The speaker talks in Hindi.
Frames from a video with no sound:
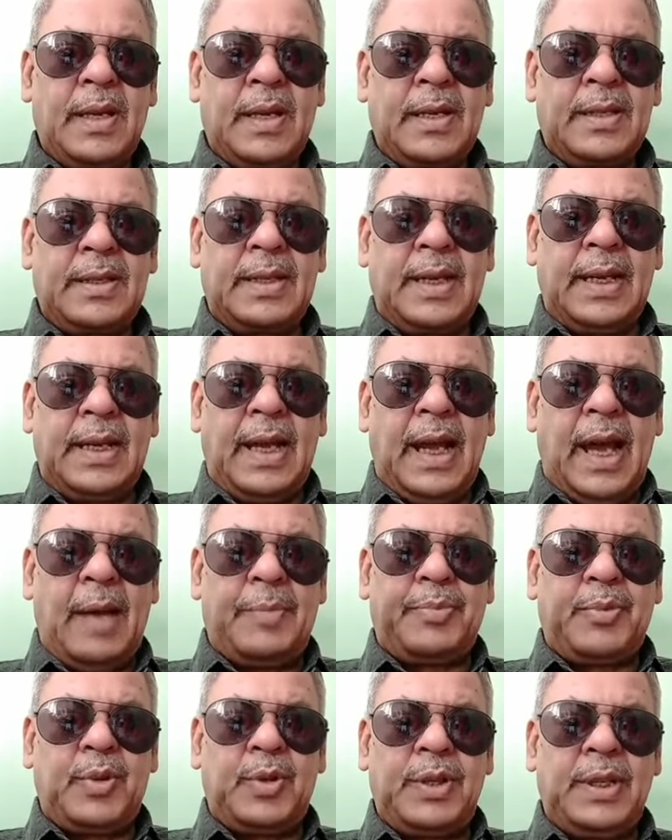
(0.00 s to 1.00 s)

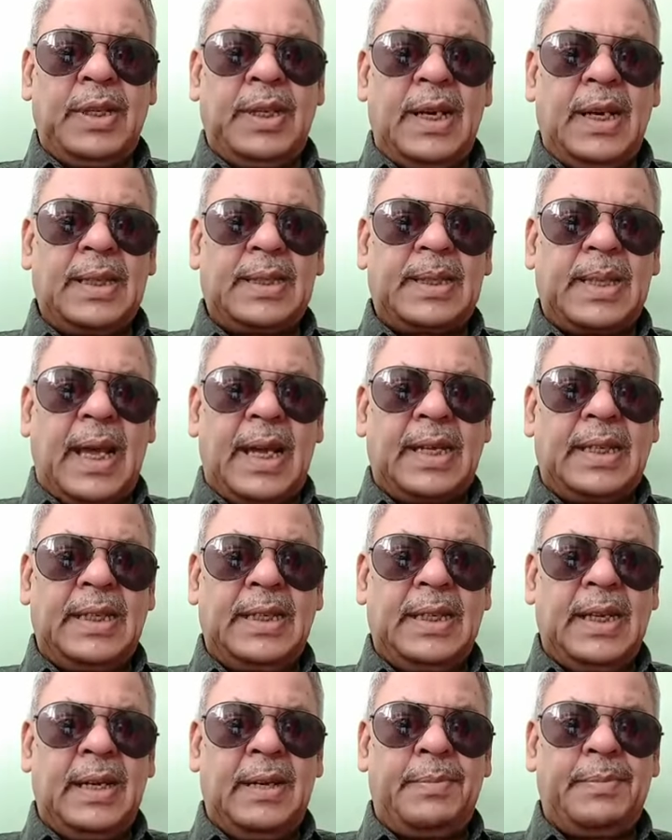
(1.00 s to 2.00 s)
आपको नहीं लगता कि
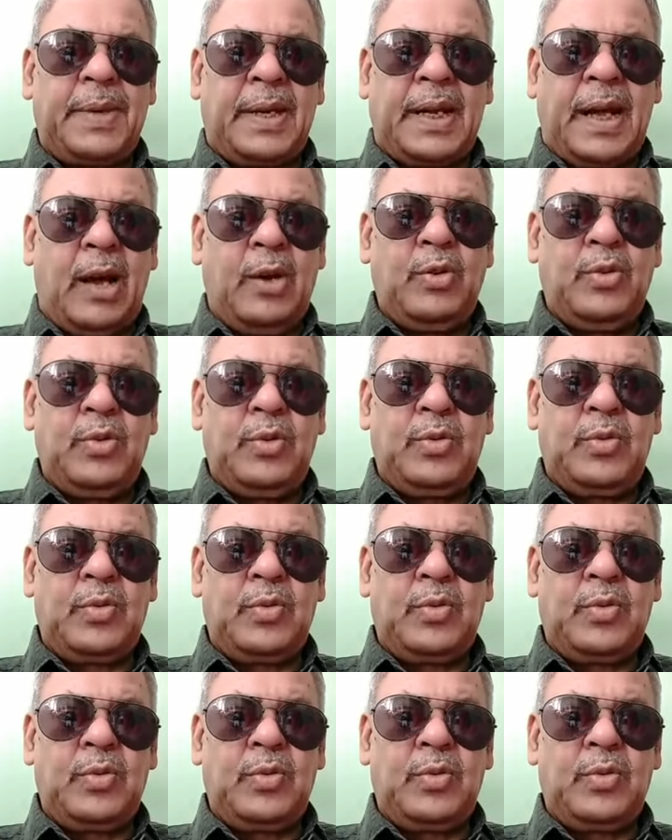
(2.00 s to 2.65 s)
ये बिकाऊ